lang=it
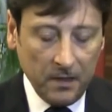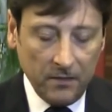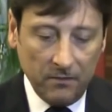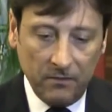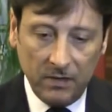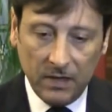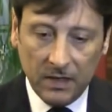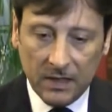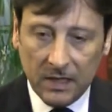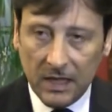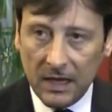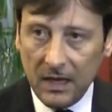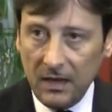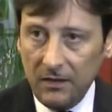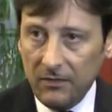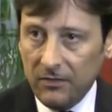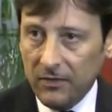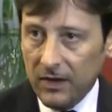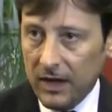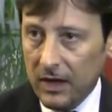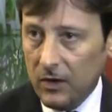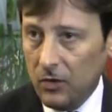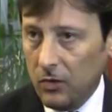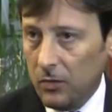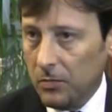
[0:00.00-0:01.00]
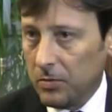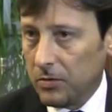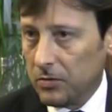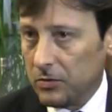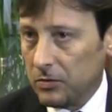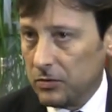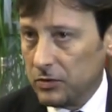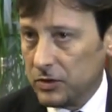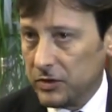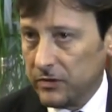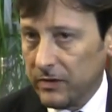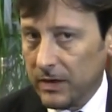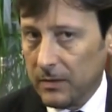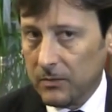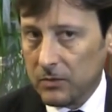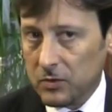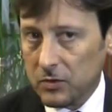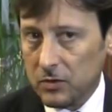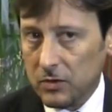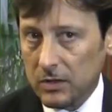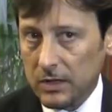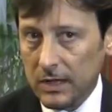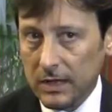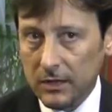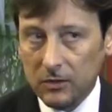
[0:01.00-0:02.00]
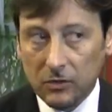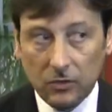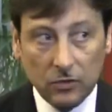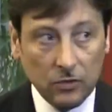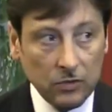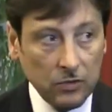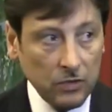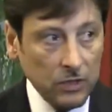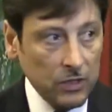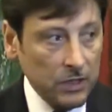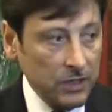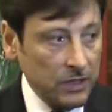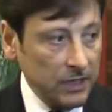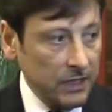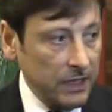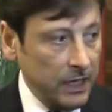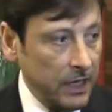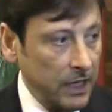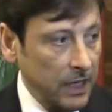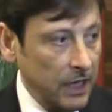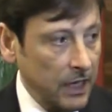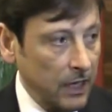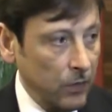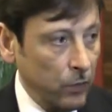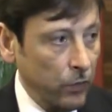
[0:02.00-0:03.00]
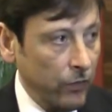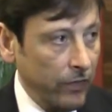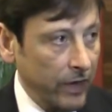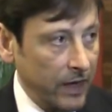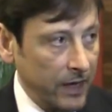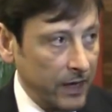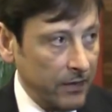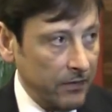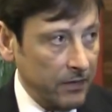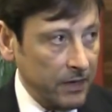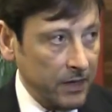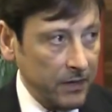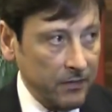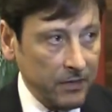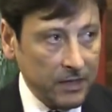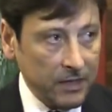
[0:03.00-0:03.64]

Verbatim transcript: Vent'anni fa noi producevamo soltanto dell'uva che veniva